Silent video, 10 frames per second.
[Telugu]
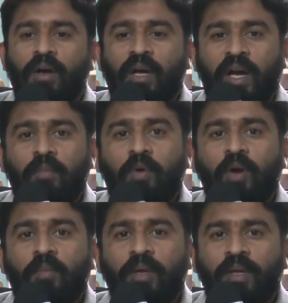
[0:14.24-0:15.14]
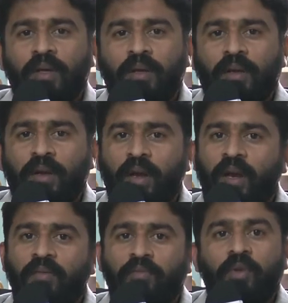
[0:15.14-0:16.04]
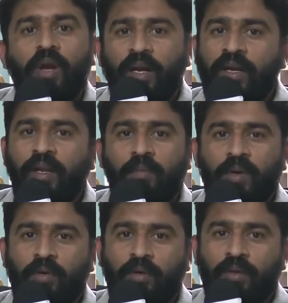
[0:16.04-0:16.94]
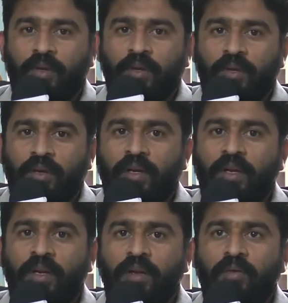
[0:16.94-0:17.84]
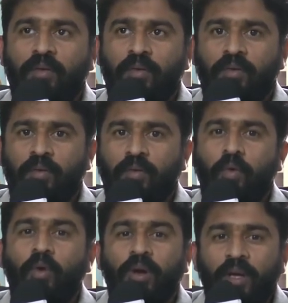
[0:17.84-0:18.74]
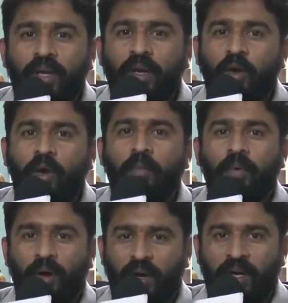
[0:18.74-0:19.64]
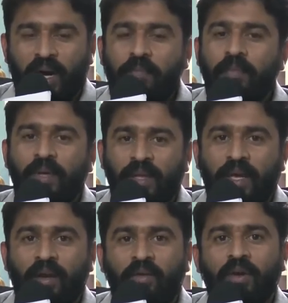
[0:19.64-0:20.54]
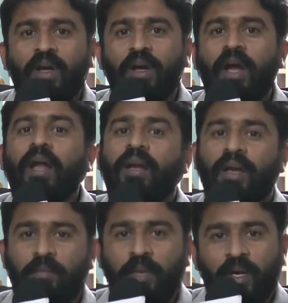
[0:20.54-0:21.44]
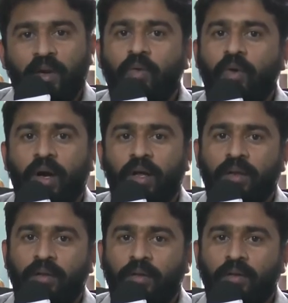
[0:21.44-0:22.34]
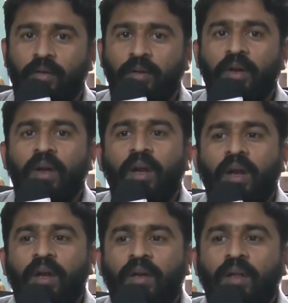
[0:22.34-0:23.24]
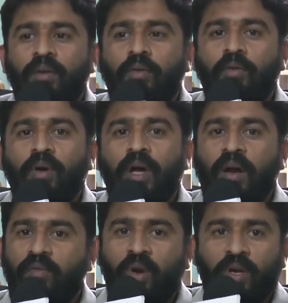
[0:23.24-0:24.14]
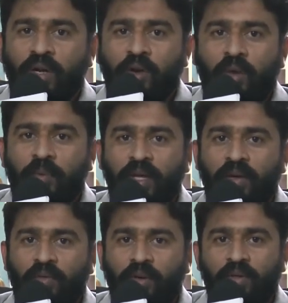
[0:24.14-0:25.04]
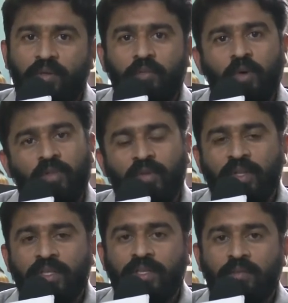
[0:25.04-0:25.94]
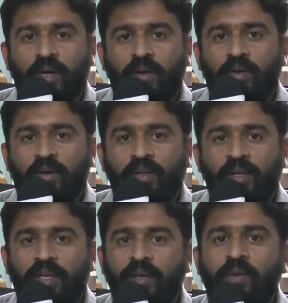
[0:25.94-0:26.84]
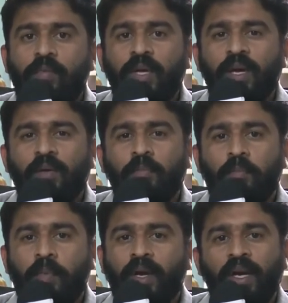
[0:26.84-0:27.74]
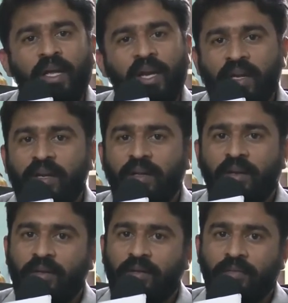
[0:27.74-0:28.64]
క్రైమ్ కామెడీ అండ్ ఫుల్ ఎంటర్టైన్మెంట్ ఉంటుందండి అంటే నేను ఓన్లీ కామ్ క్రైమ్ మీదకి వెళ్లకుండా ఎంటర్టైన్మెంట్ ఎక్కువ వాడాను ఇందులో అండ్ దట్ టూ కూడా అన్వాంటెడ్ కామెడీ ఏమి ఉండదు hmm. మొత్తం అంతా సినిమాలో ఉంటుంది ఇట్ విల్ బీ ఏ క్లీన్ ఎంటర్టైనర్